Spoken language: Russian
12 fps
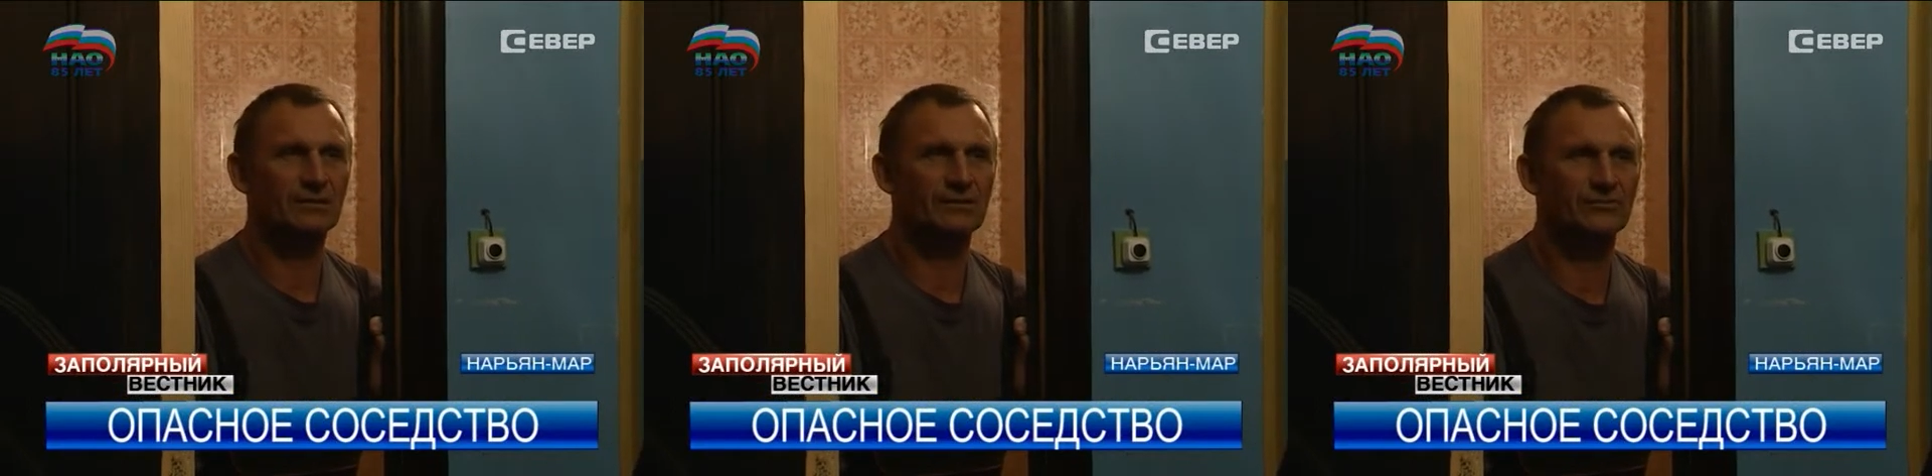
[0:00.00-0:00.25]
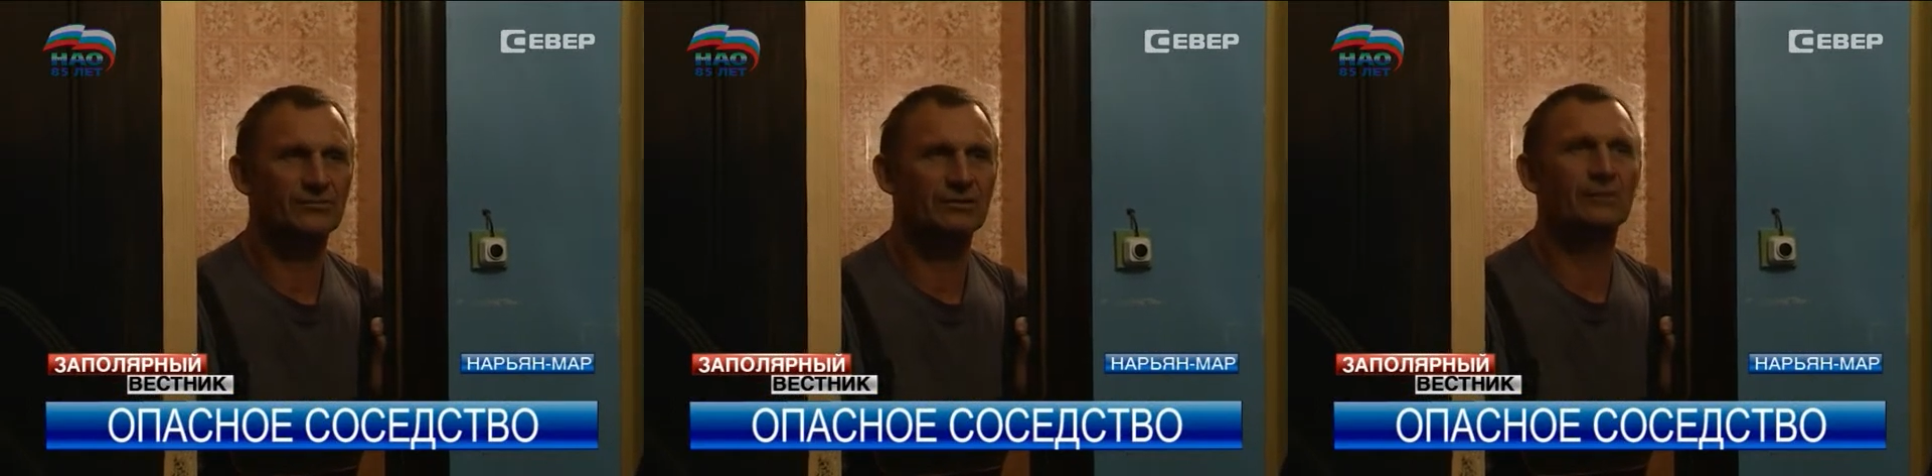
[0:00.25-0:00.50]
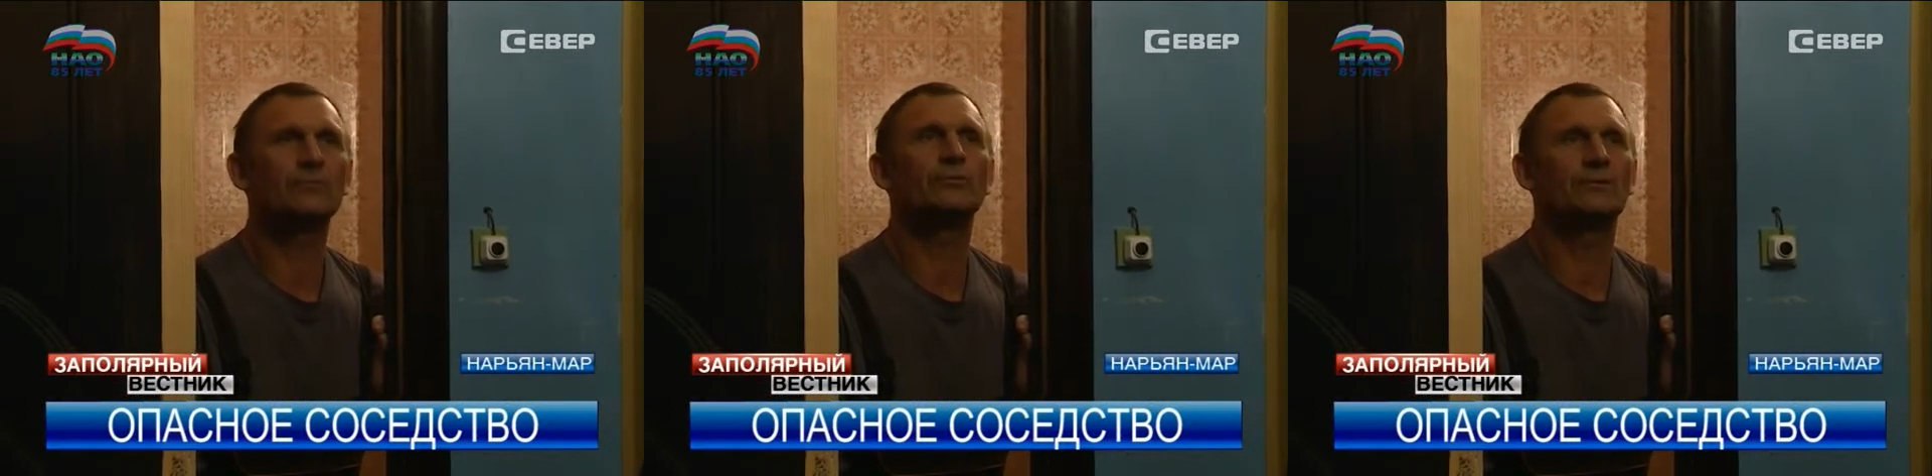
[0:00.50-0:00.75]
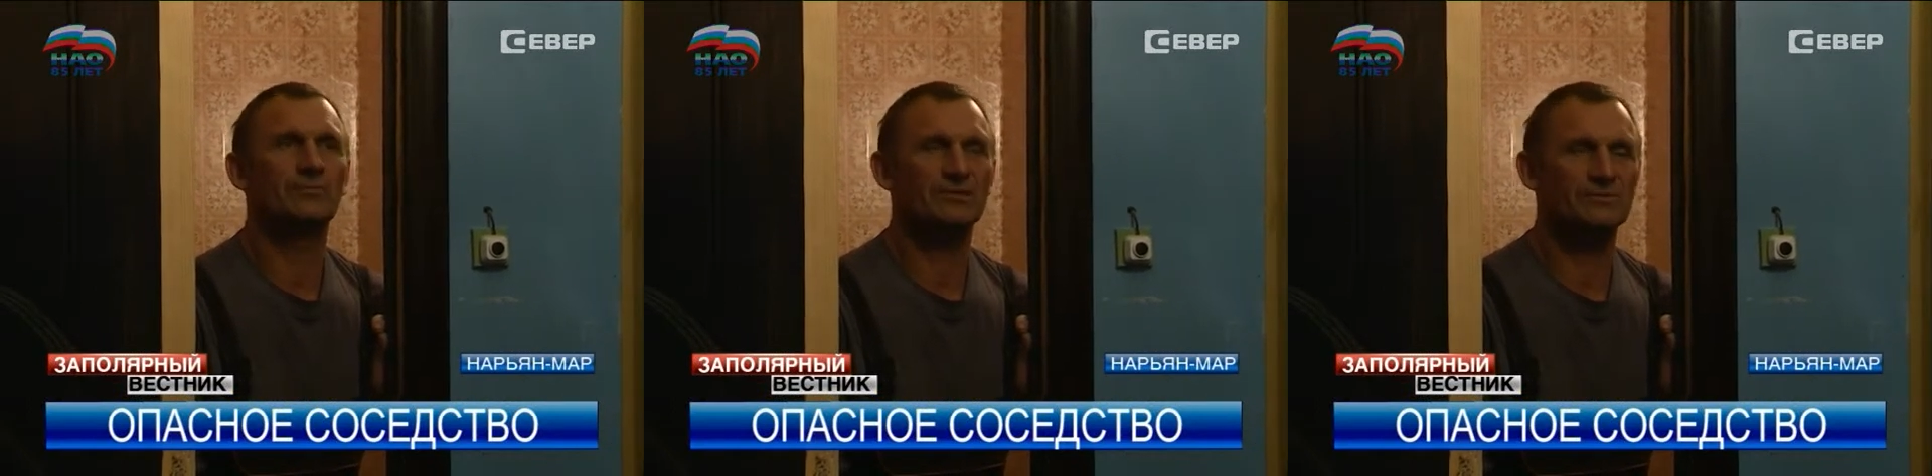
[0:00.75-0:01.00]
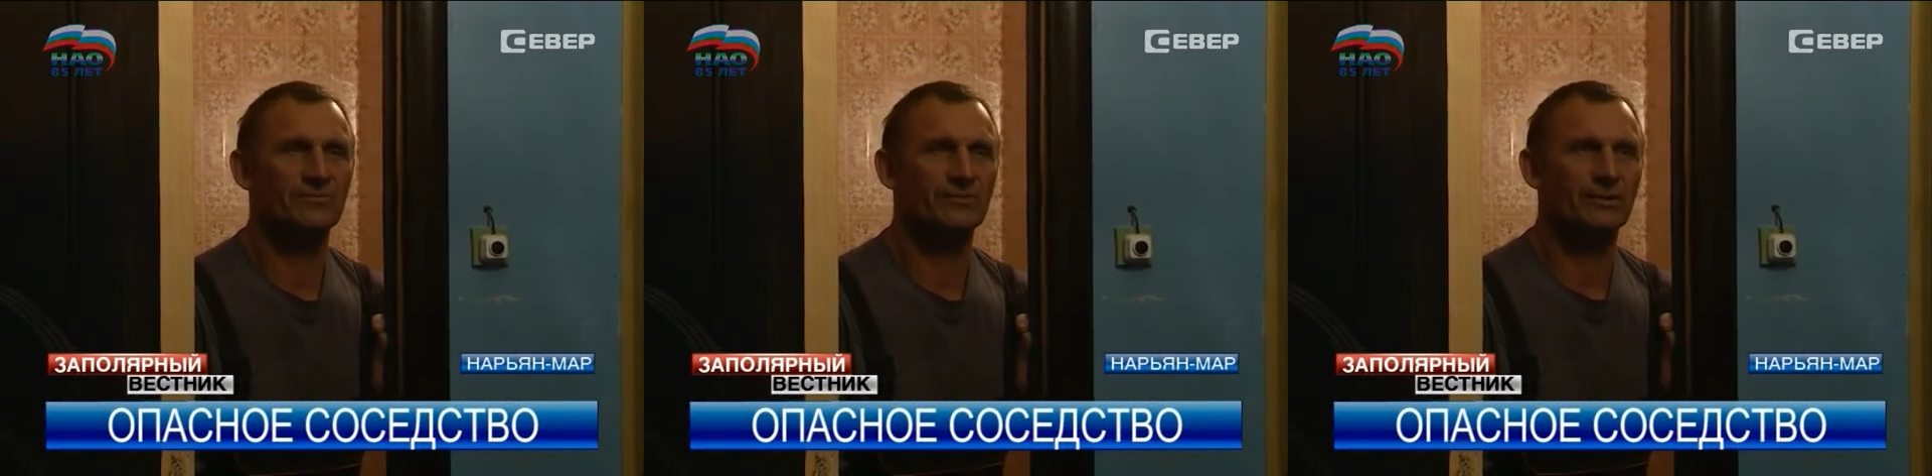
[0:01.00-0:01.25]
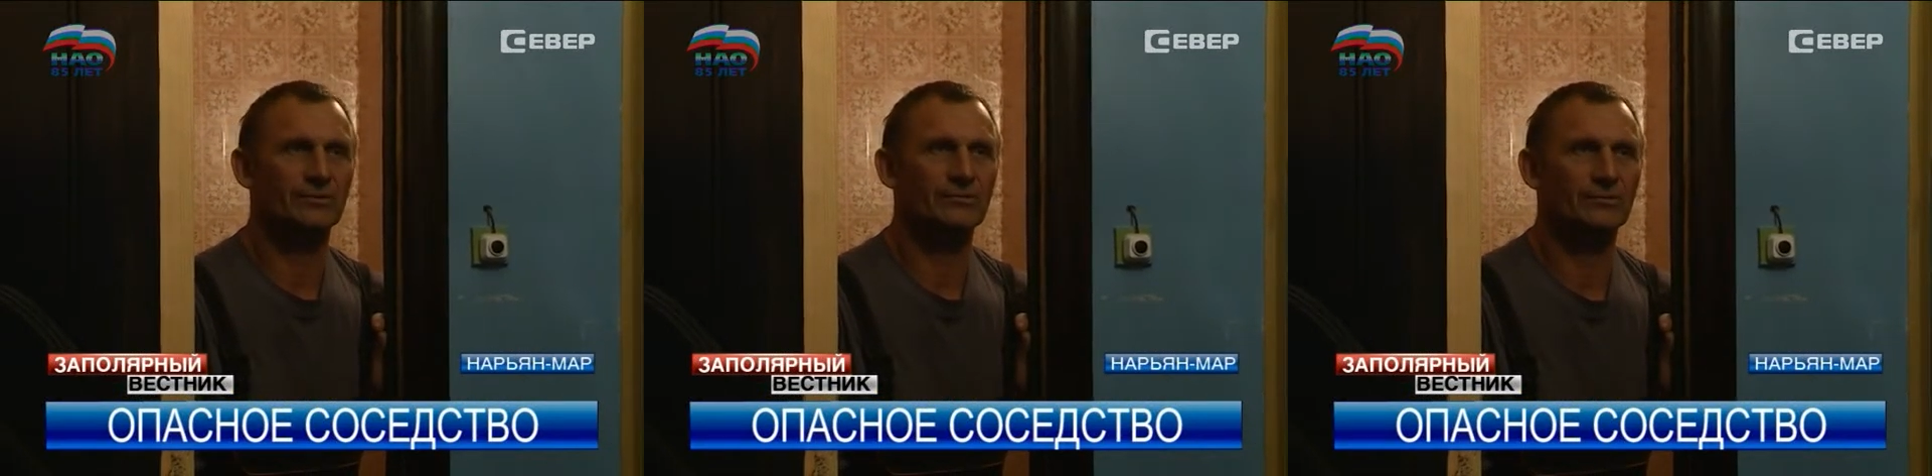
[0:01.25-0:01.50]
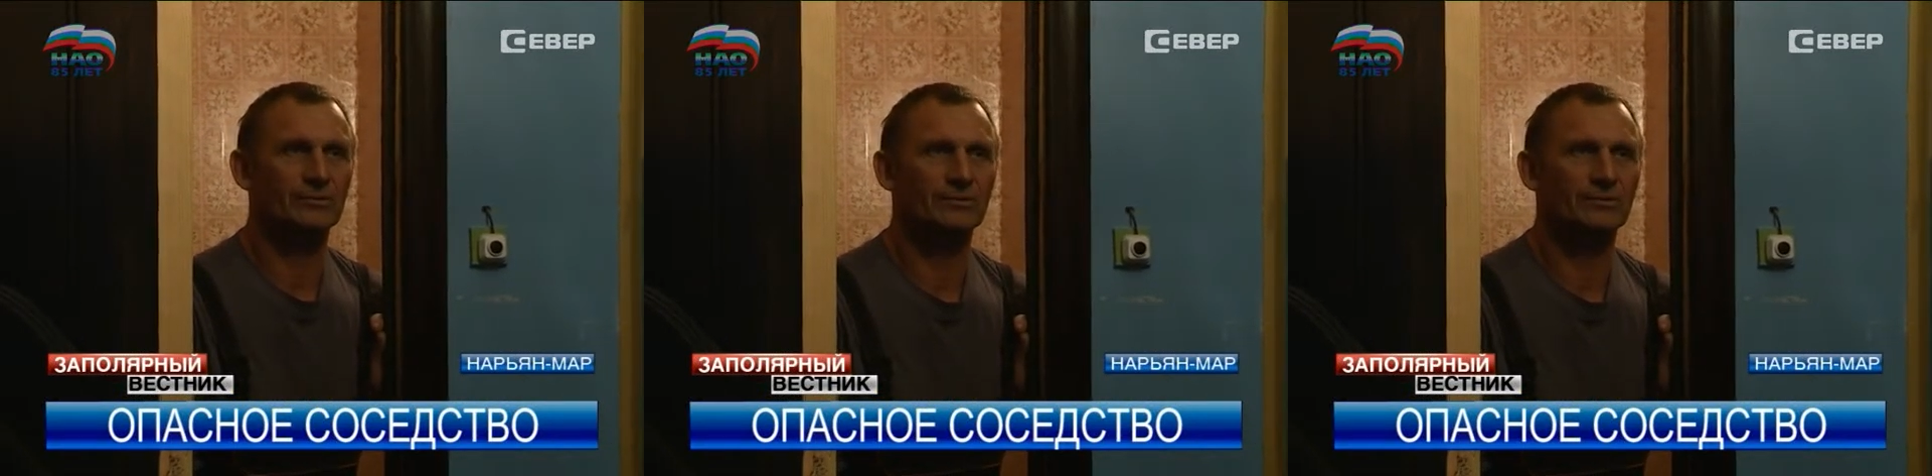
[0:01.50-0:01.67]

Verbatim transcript: все равно там разбивают все.